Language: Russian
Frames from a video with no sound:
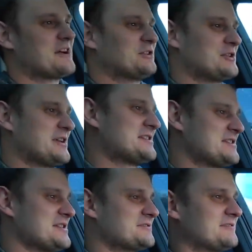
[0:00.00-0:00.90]
которых я
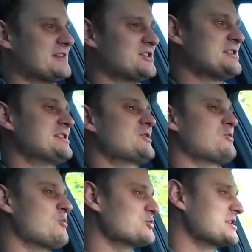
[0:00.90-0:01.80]
сидел в своей жизни.
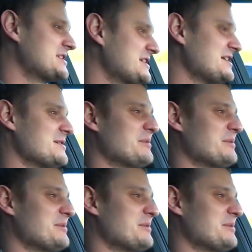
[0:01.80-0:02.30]
Хуже сиденья